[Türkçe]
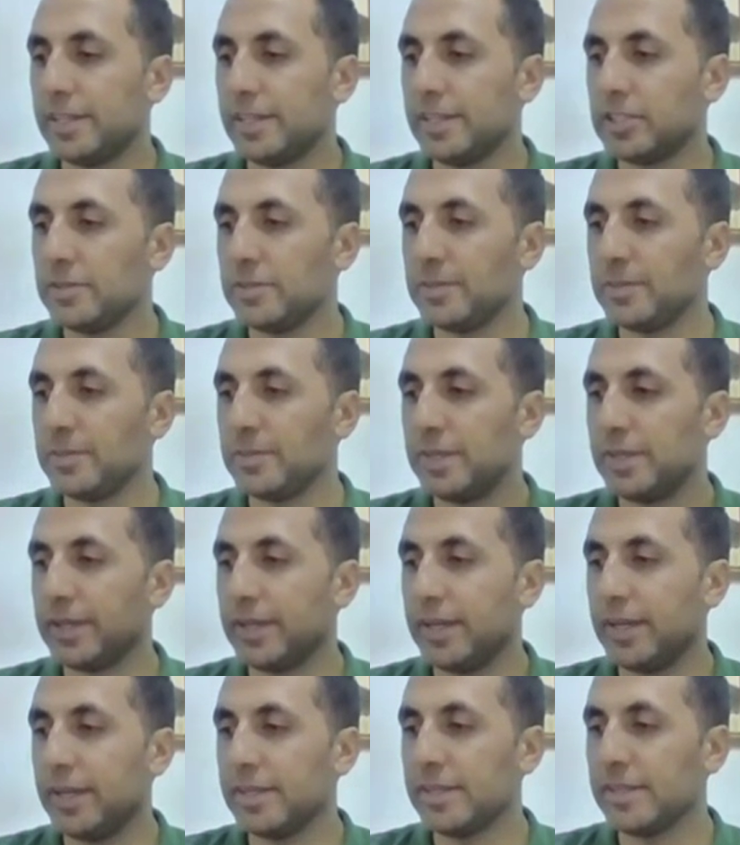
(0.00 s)

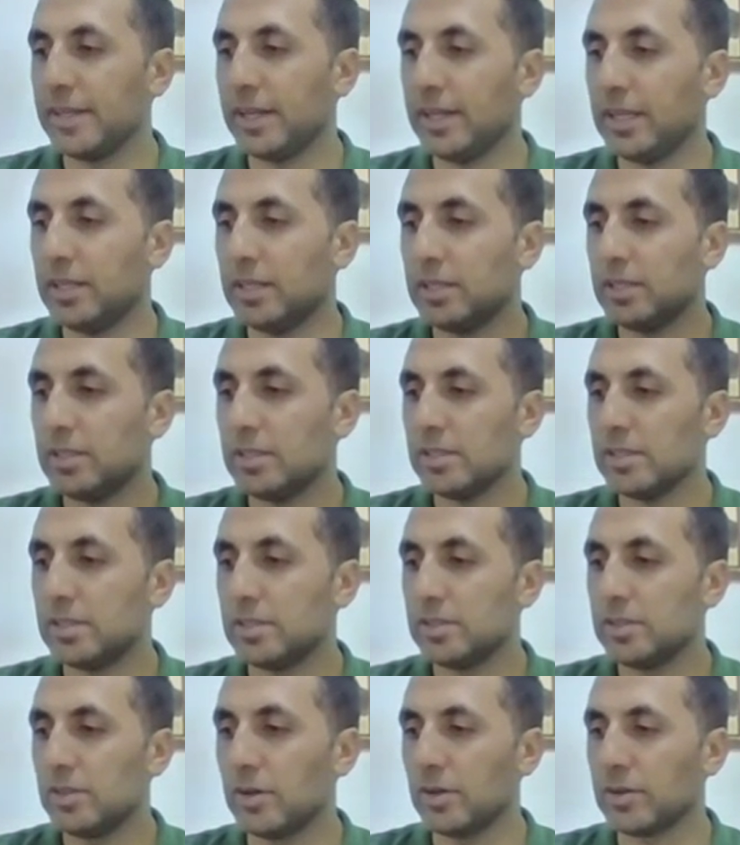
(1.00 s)
hiçbir engel
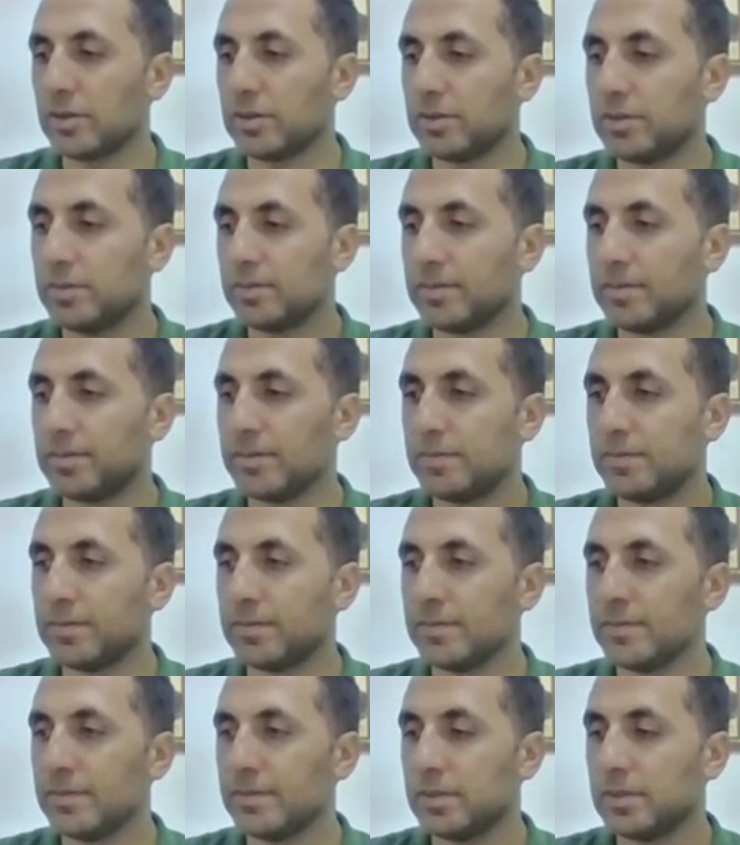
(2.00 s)
yok.
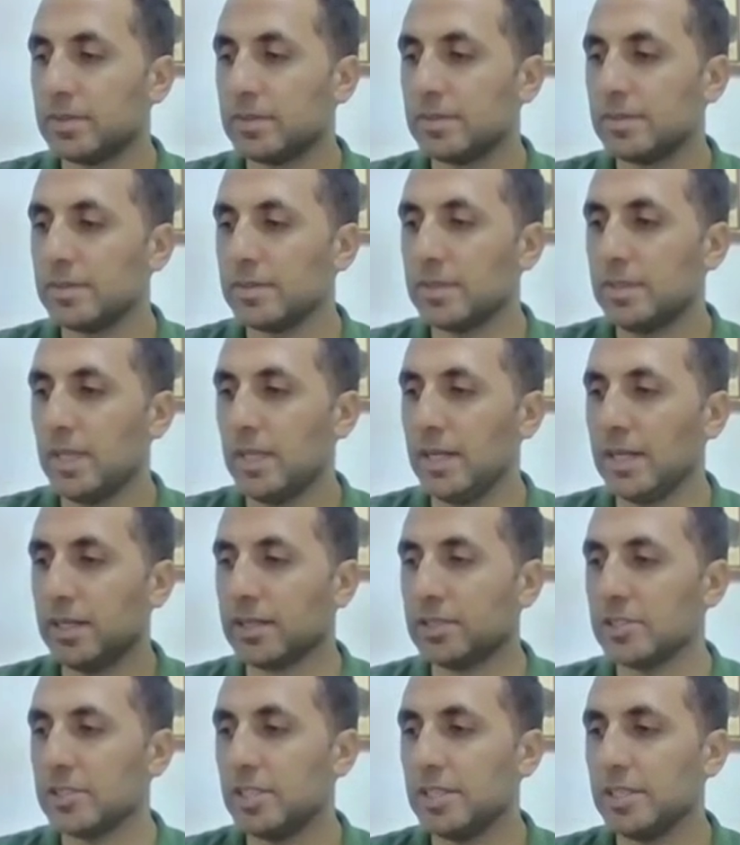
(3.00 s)
Değerli
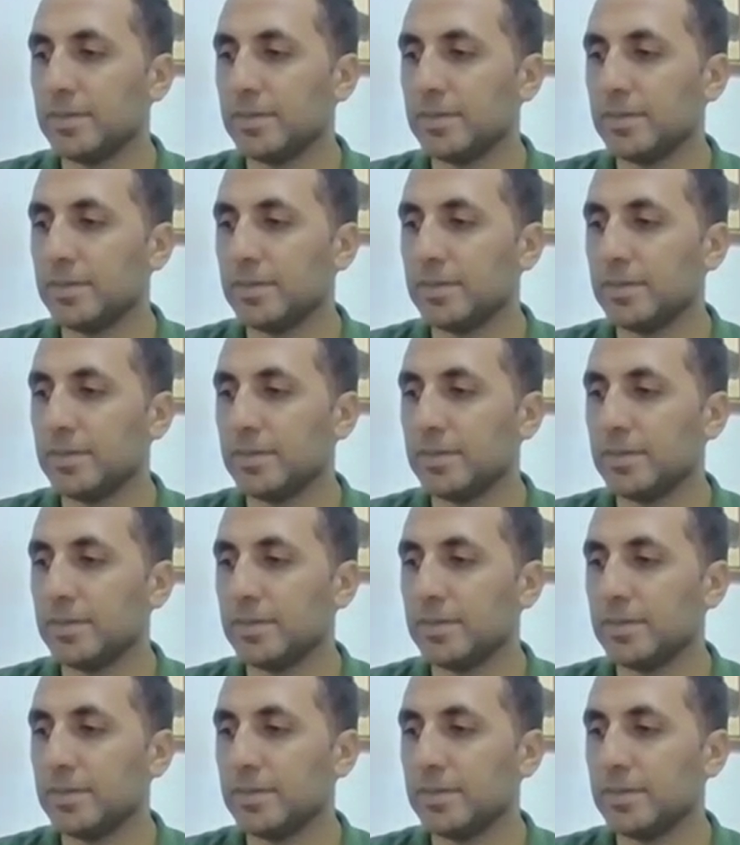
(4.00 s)
arkadaşlar